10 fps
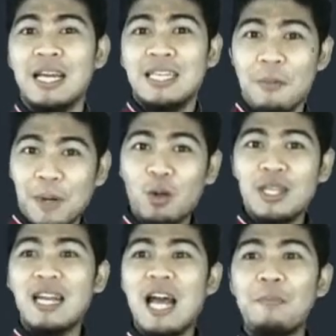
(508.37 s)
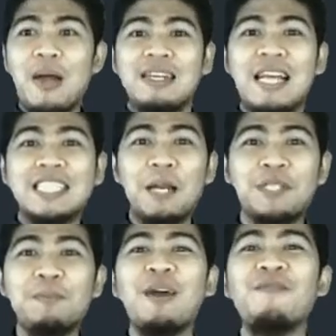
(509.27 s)
Yang berikutnya ada apa?
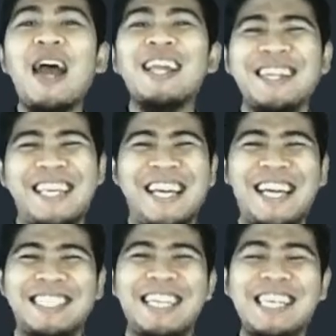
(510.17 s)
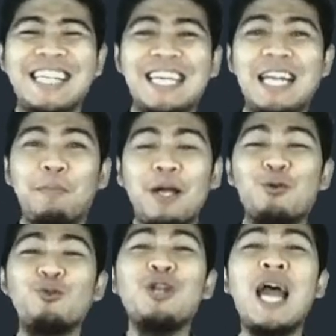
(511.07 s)
Deskripsi manfaat. Nah, jadi ya, jadi
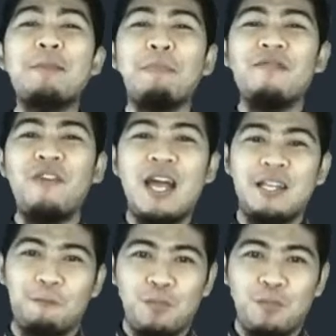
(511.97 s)
kegunaan manfaat.